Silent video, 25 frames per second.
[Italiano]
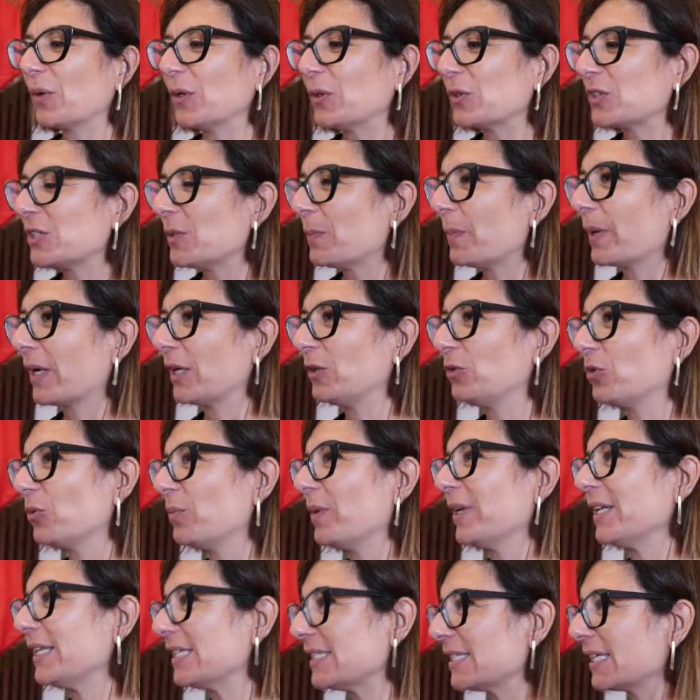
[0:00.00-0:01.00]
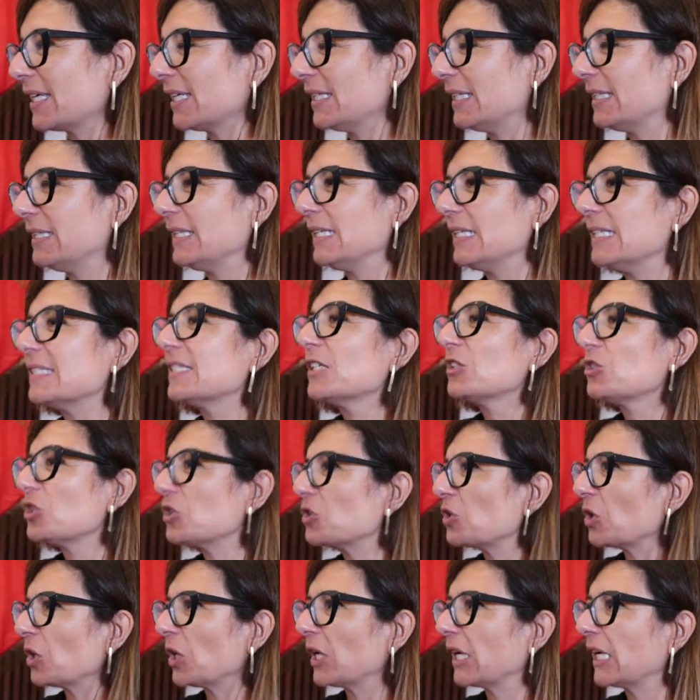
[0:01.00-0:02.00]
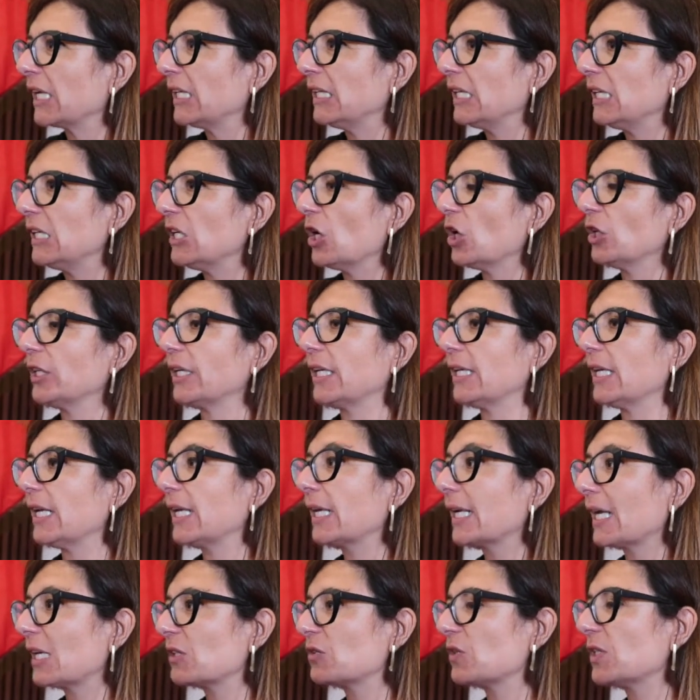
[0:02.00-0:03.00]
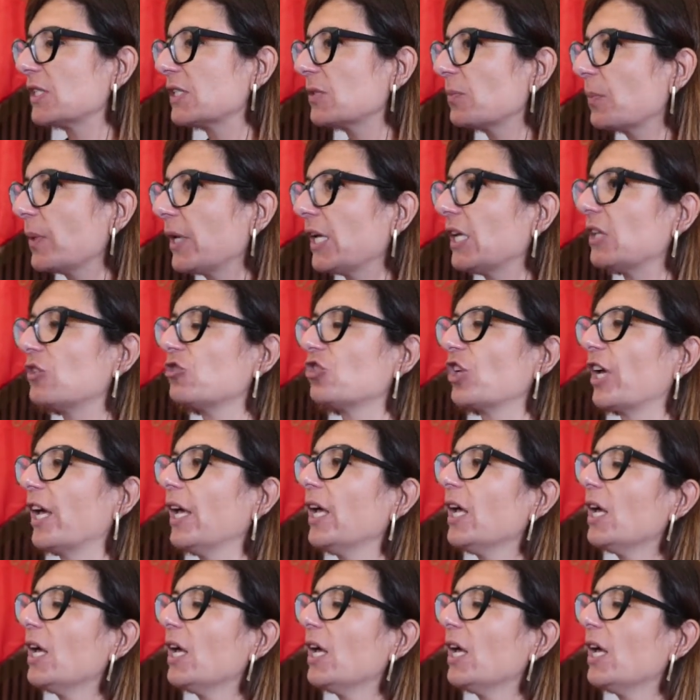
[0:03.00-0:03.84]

quando si parla di urbanistica ed edilizia ci sono anche degli oneri, nel caso in specie